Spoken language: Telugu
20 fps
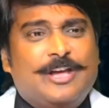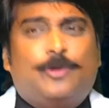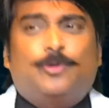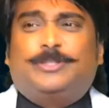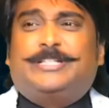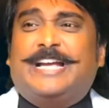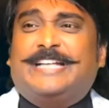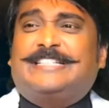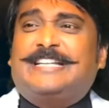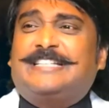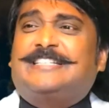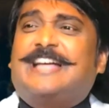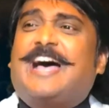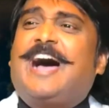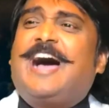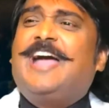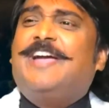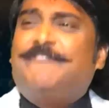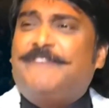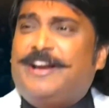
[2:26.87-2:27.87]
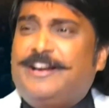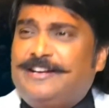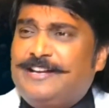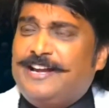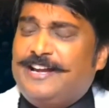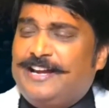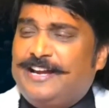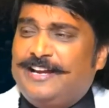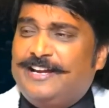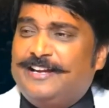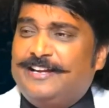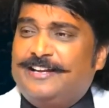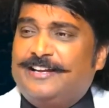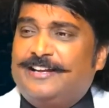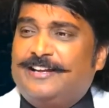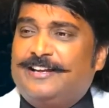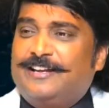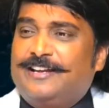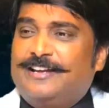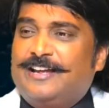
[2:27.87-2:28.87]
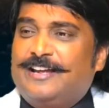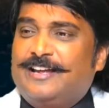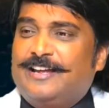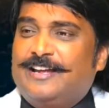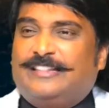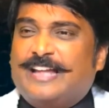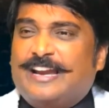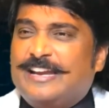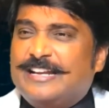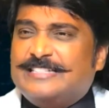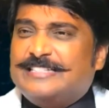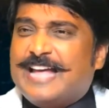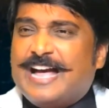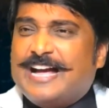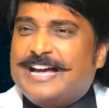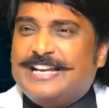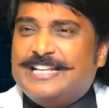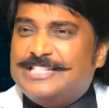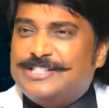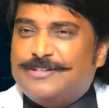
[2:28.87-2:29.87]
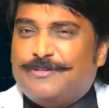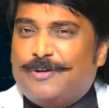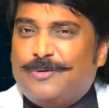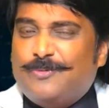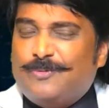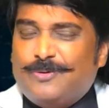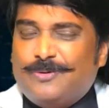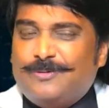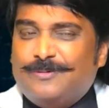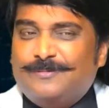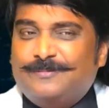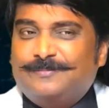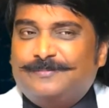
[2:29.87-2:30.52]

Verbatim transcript: నువ్వు చేసే సహాయం ఏంటి నీ తండ్రికి సహకరించవా నువ్వు